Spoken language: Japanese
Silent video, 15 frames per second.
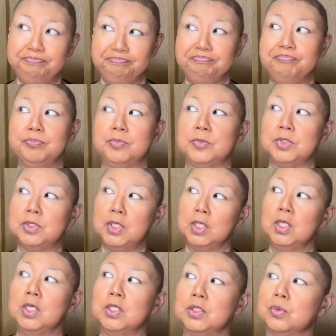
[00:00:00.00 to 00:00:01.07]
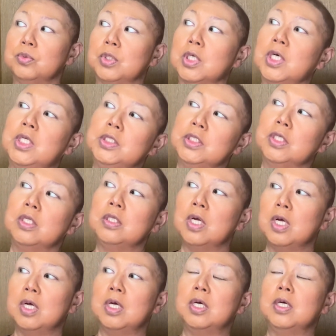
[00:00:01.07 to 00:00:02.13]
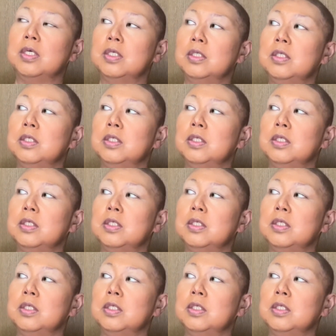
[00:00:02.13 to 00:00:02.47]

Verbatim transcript: うん、そんな感じかな